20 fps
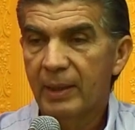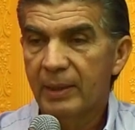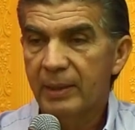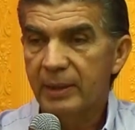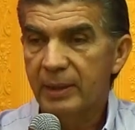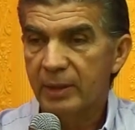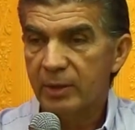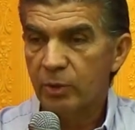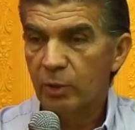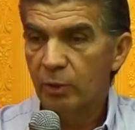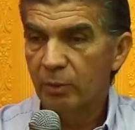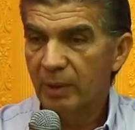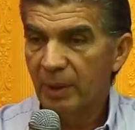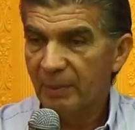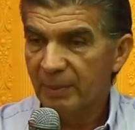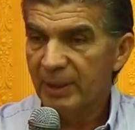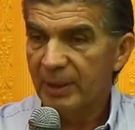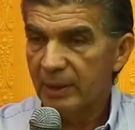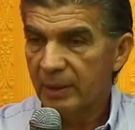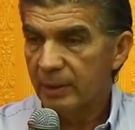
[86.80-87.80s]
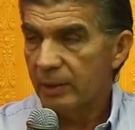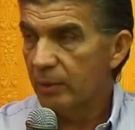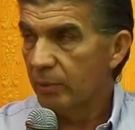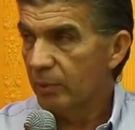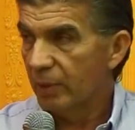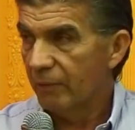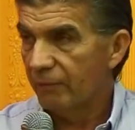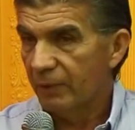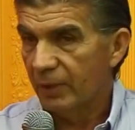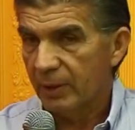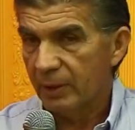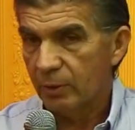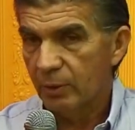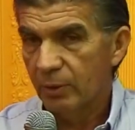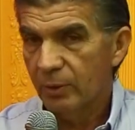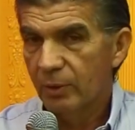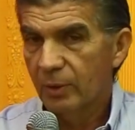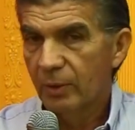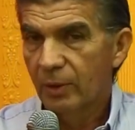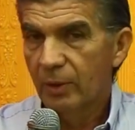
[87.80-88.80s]
Y eso obviamente tiene un efecto.
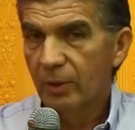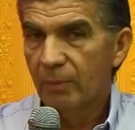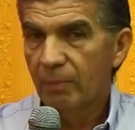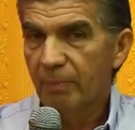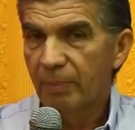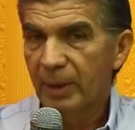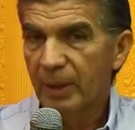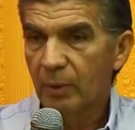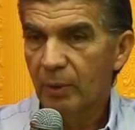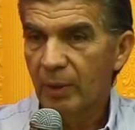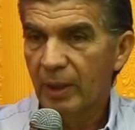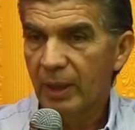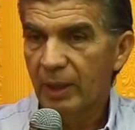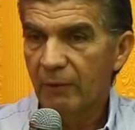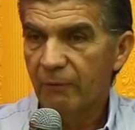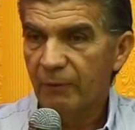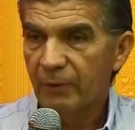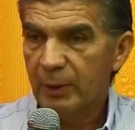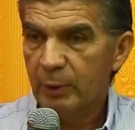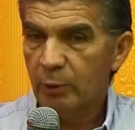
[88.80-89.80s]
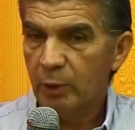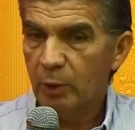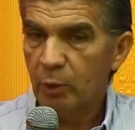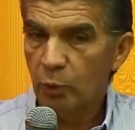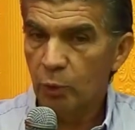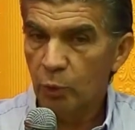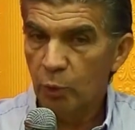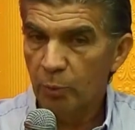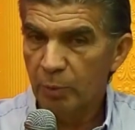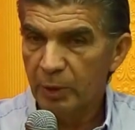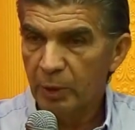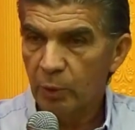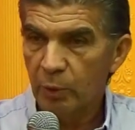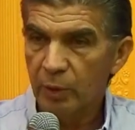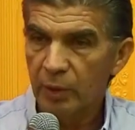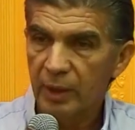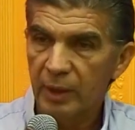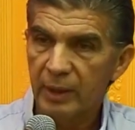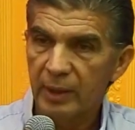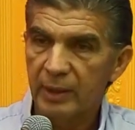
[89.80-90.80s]
Pero el efecto
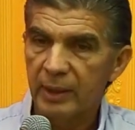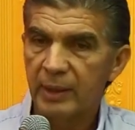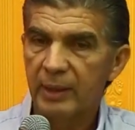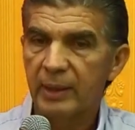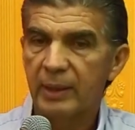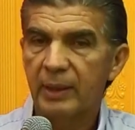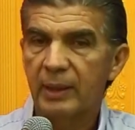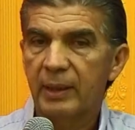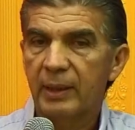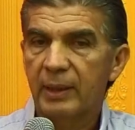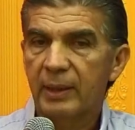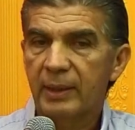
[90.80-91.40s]
económico de,